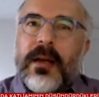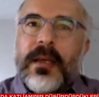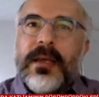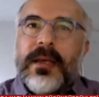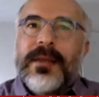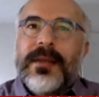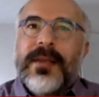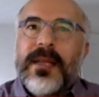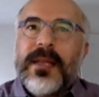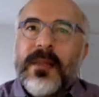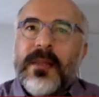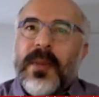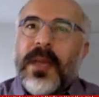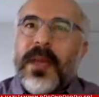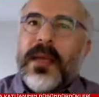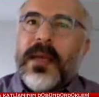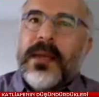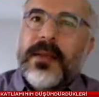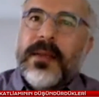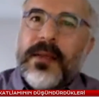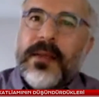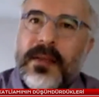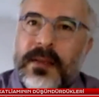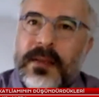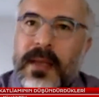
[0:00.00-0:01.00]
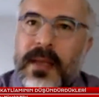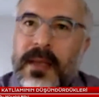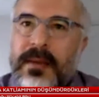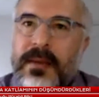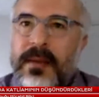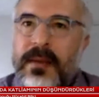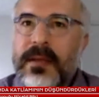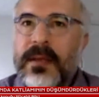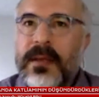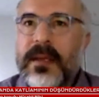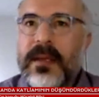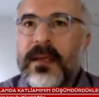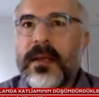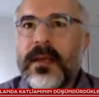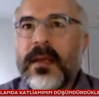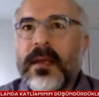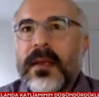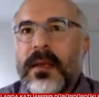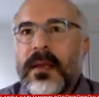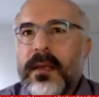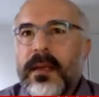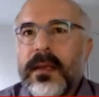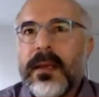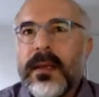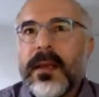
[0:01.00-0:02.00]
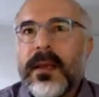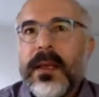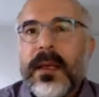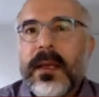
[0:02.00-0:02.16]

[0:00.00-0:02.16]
itilme tedirginliği,